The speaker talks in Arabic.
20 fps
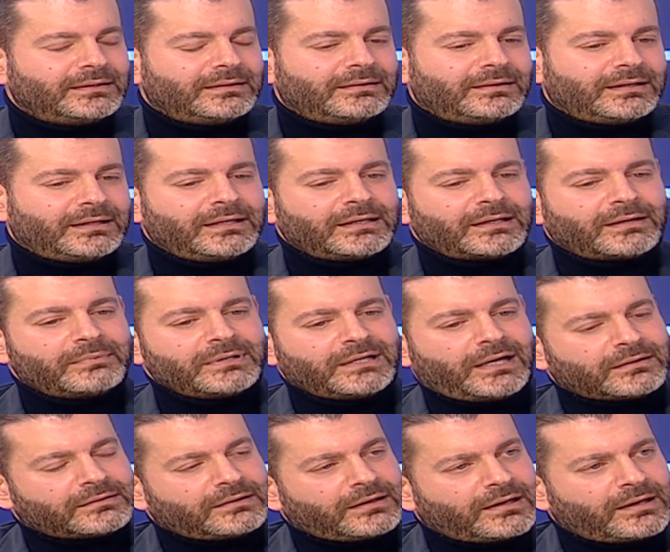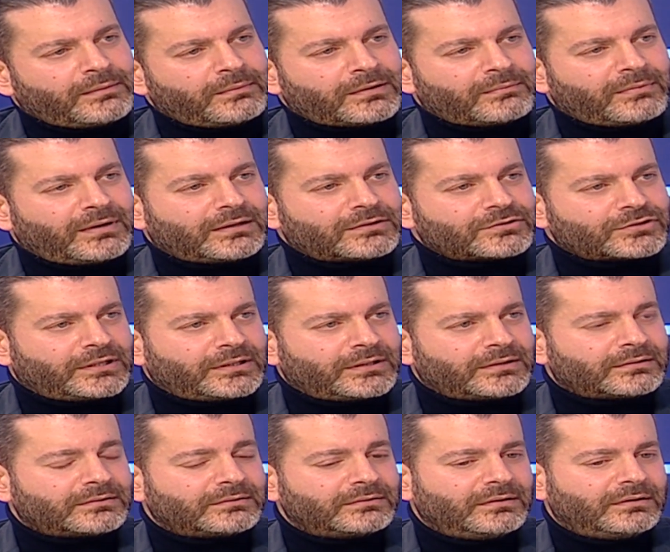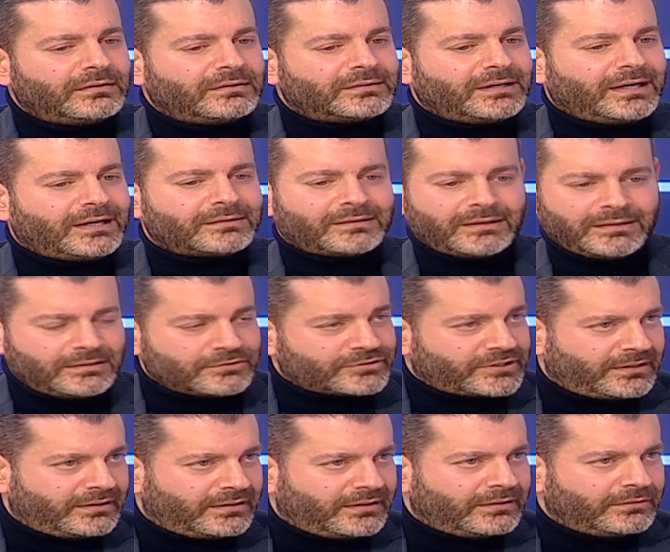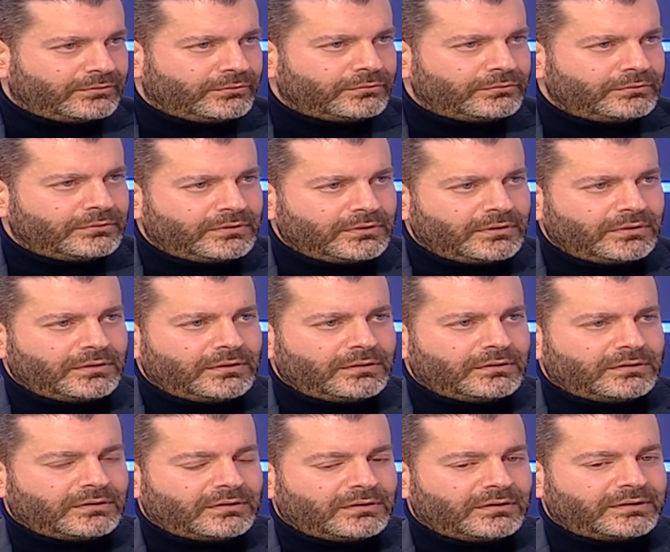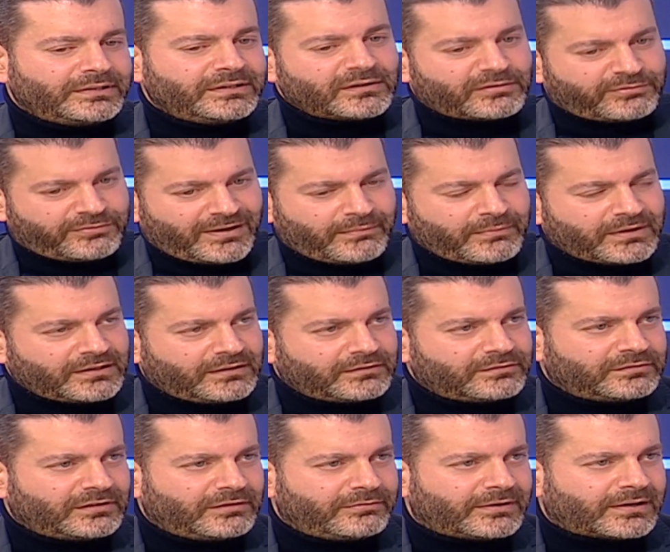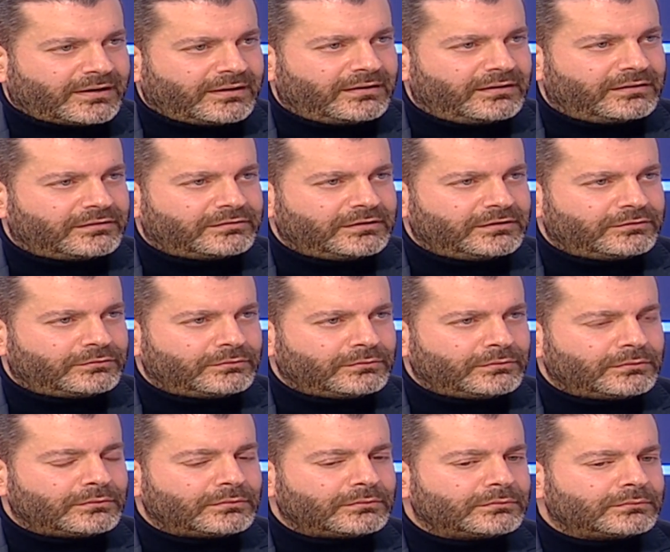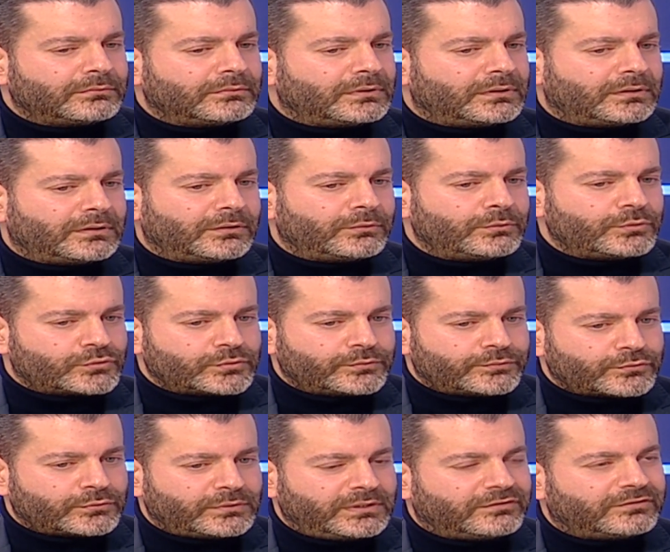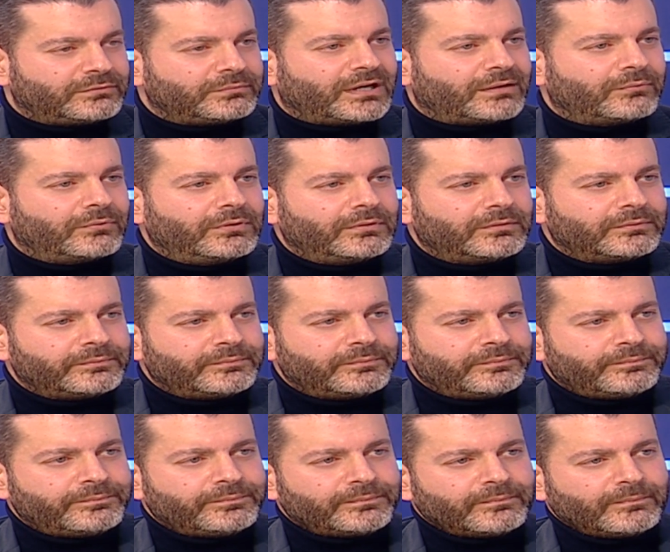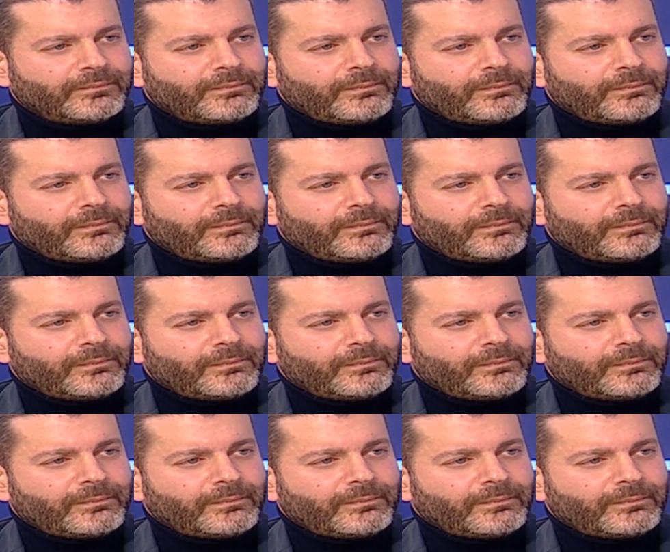لهيك بنعطى خبر بعد شهر حتى يلجا للقانون آه، يرفع منع السفر على اساسه ويشوف شو لازم يعمل تا